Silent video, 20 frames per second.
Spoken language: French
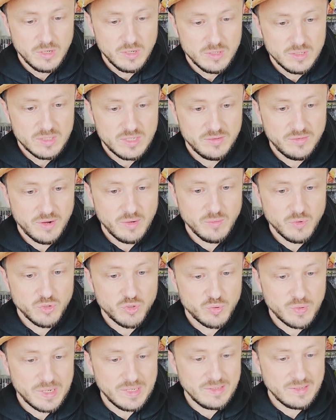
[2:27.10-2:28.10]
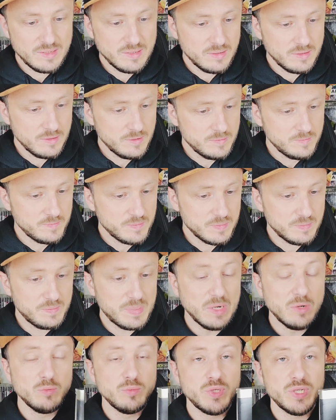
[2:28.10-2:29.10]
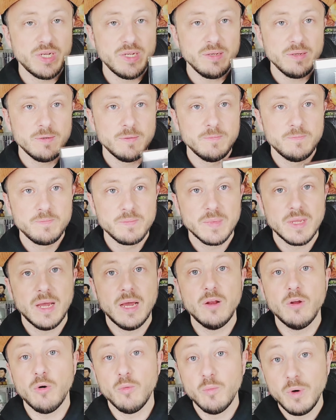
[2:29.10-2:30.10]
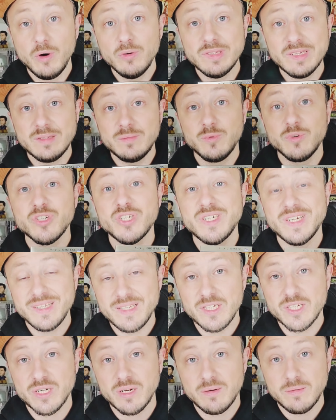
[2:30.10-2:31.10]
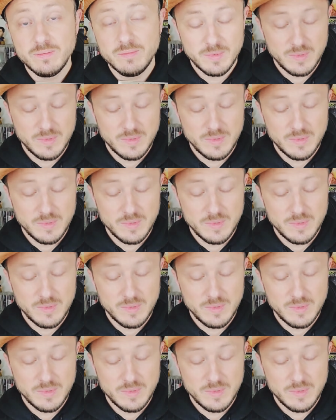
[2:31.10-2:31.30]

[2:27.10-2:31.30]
C'est vraiment chouette. Bel objet. Alors moi, honnêtement, j'ai déjà.